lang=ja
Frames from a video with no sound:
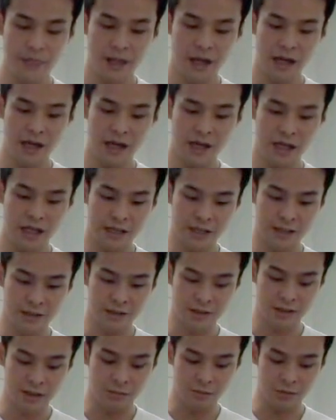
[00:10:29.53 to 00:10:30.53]
彼らが
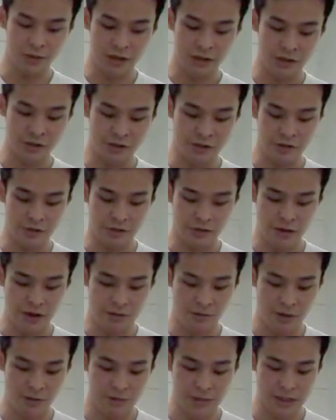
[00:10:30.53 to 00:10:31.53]
作ったモデル
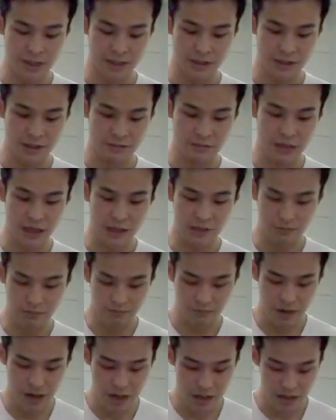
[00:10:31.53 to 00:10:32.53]
は、まあ、3つ、まあ、
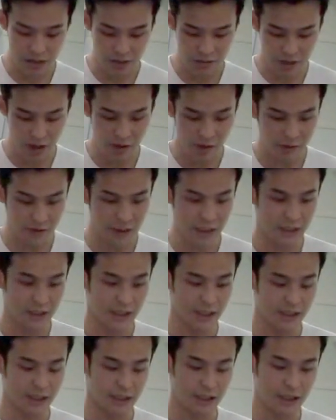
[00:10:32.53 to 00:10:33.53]
メインでは2つ
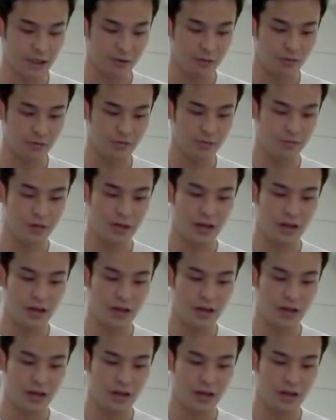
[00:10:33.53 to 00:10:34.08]
なんですけど